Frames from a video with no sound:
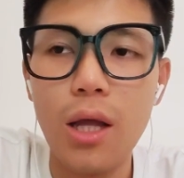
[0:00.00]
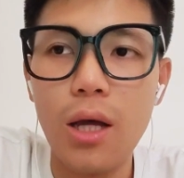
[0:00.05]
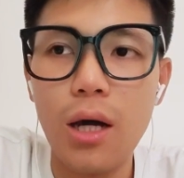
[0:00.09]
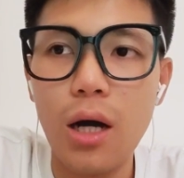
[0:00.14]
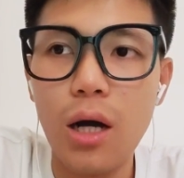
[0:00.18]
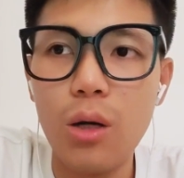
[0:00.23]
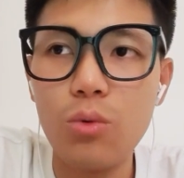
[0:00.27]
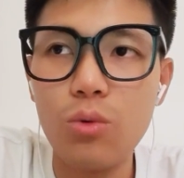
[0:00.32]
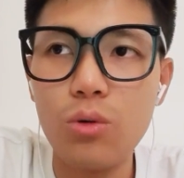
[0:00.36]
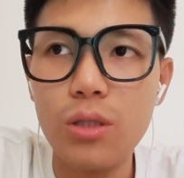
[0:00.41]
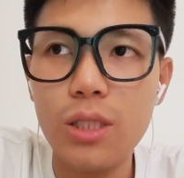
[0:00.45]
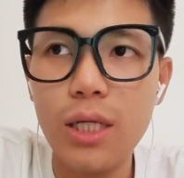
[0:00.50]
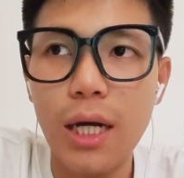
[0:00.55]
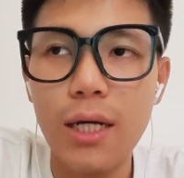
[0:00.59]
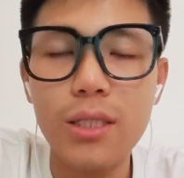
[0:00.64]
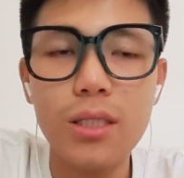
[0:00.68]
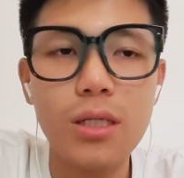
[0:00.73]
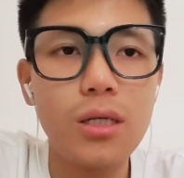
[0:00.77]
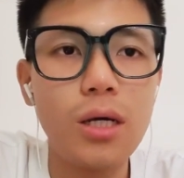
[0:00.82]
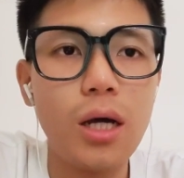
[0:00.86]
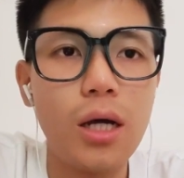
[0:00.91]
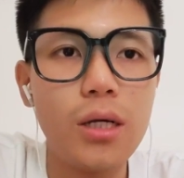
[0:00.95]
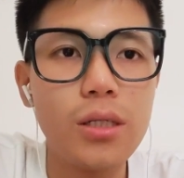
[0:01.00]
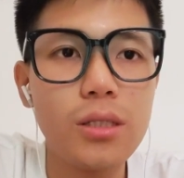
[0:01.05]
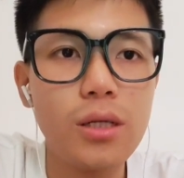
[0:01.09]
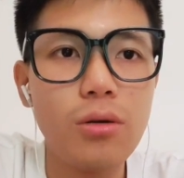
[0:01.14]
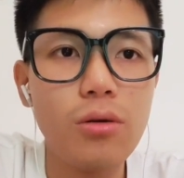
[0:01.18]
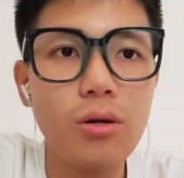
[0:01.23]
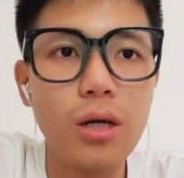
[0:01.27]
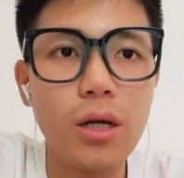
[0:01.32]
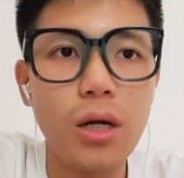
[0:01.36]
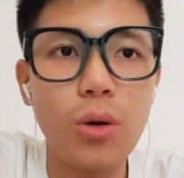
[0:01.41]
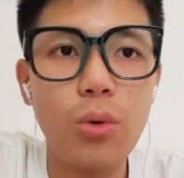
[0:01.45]
而吴昌则很有
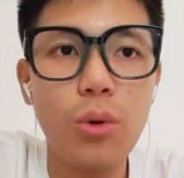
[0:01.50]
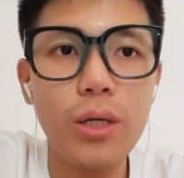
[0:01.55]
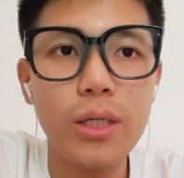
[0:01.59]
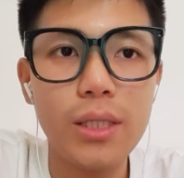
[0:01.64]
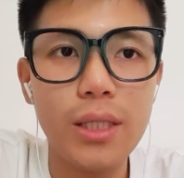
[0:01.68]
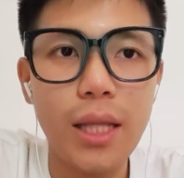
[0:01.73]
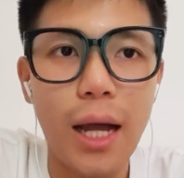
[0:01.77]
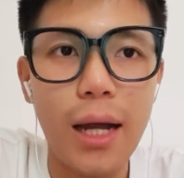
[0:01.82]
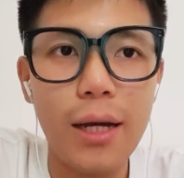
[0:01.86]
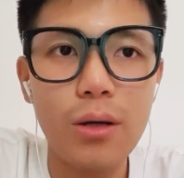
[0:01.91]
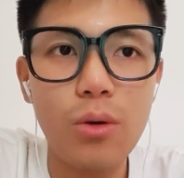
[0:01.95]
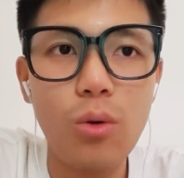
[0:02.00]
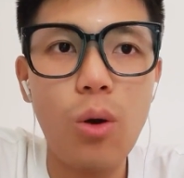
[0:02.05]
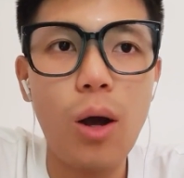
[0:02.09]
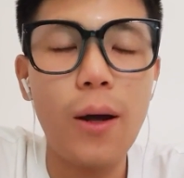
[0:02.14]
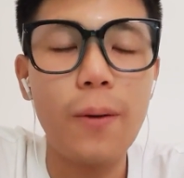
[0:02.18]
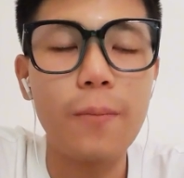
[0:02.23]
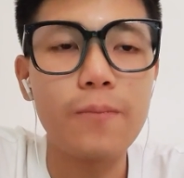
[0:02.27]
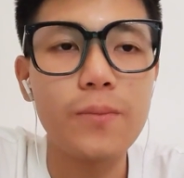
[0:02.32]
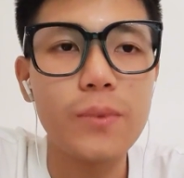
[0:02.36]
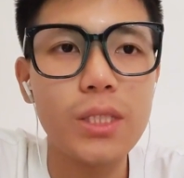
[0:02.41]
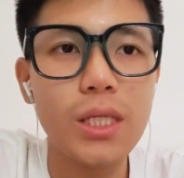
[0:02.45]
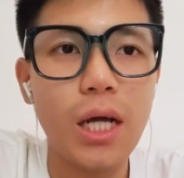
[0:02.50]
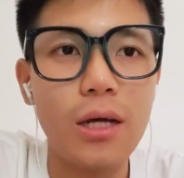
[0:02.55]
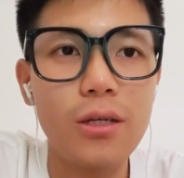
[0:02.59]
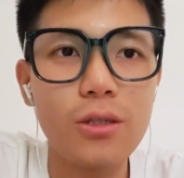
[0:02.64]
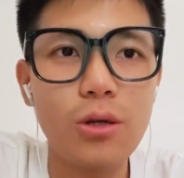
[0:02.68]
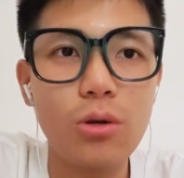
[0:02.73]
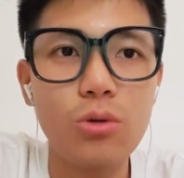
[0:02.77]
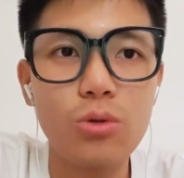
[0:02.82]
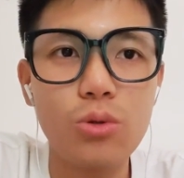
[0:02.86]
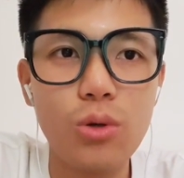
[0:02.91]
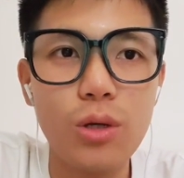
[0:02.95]
可能会单换山
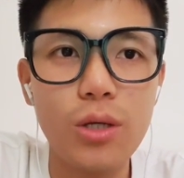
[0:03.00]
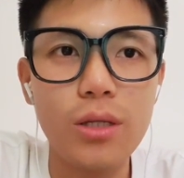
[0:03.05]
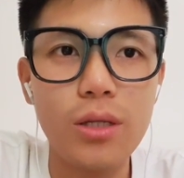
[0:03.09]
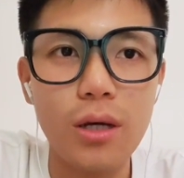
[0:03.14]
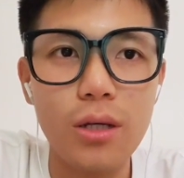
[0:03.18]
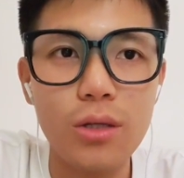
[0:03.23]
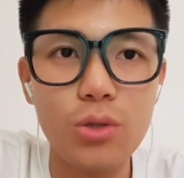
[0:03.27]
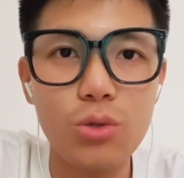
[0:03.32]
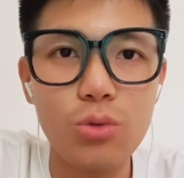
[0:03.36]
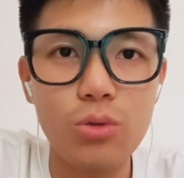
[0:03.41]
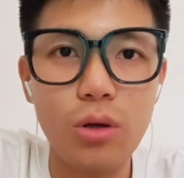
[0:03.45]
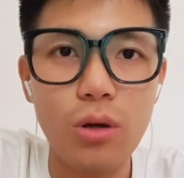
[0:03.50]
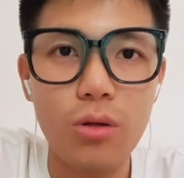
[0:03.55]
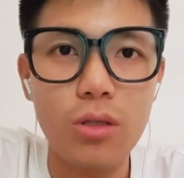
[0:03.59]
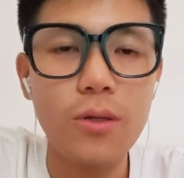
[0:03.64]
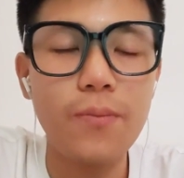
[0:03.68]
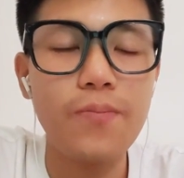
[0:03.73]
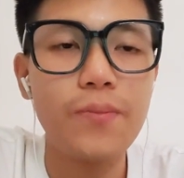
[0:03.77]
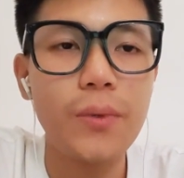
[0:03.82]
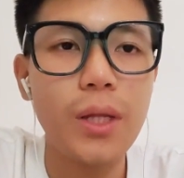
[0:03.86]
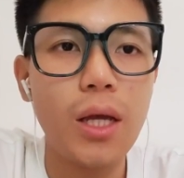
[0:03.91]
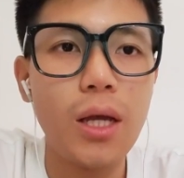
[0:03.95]
东队的朱永正，